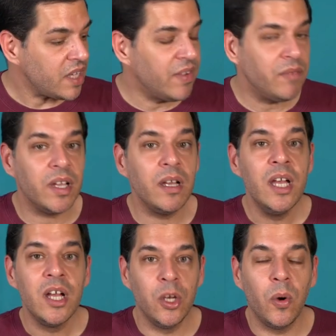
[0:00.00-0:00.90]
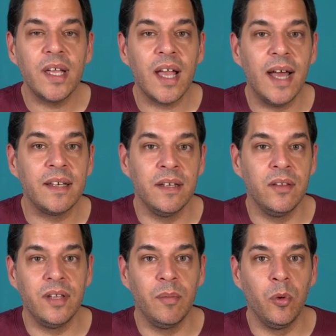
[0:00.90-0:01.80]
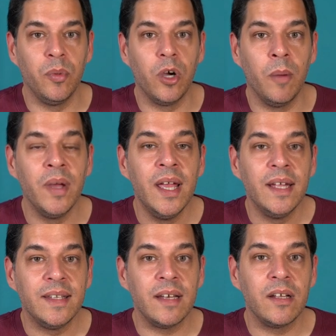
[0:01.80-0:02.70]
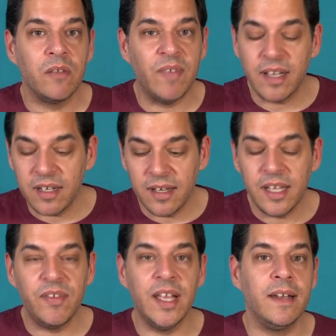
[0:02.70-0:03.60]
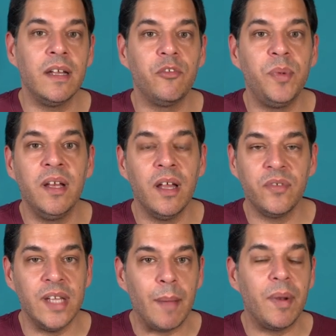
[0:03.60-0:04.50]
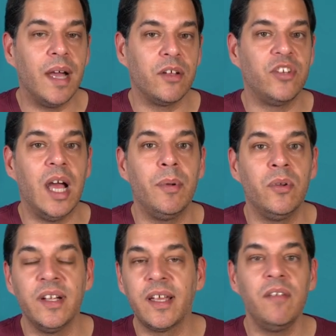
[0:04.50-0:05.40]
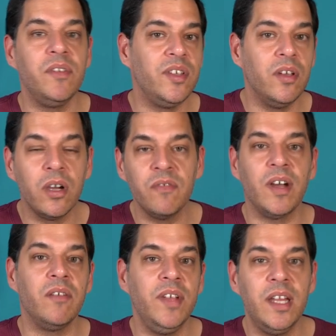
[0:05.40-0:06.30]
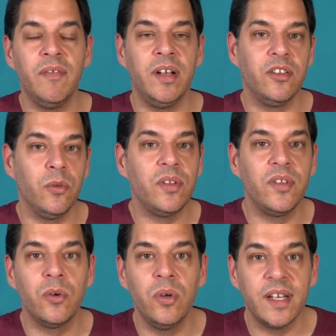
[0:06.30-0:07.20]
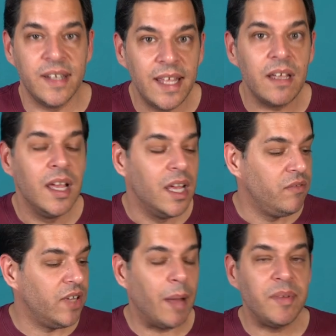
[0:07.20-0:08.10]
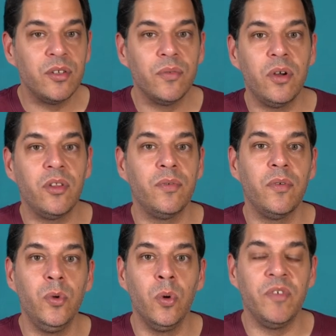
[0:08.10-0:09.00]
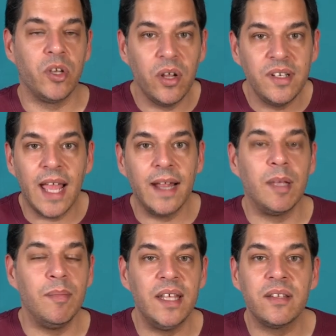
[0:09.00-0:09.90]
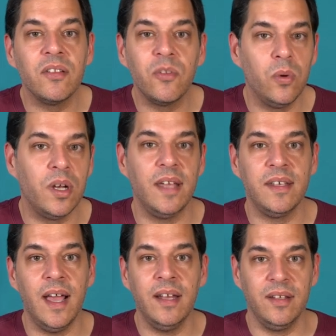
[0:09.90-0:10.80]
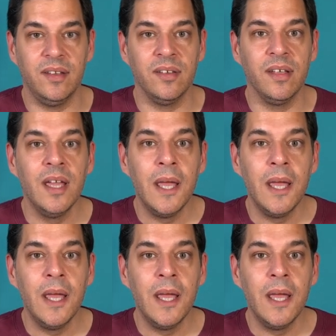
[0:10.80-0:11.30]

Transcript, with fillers: Wenn wir neue Karten ins Tableau bekommen, dann wandern die nicht wie anderen Spielen auf den Ablagestapel und dann kriegen wir sie irgendwann wieder, wenn das durchzirkuliert. Nee, wir haben die sofort zur Verfügung. Wir können die eigentlich im nächsten Zug gleich einsetzen.